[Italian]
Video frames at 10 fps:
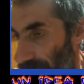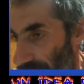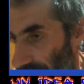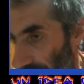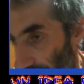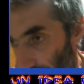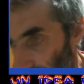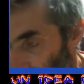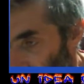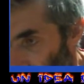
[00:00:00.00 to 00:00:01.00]
E eh, bisogna
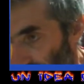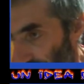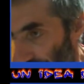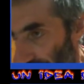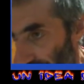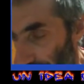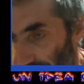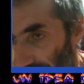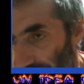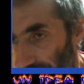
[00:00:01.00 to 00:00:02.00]
saltare
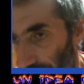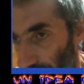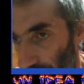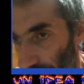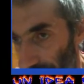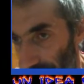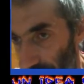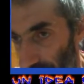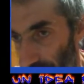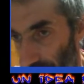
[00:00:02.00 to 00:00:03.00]
perfettamente, poco più avanti
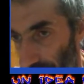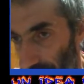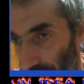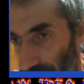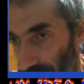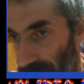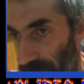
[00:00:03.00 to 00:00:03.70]
succedono cose.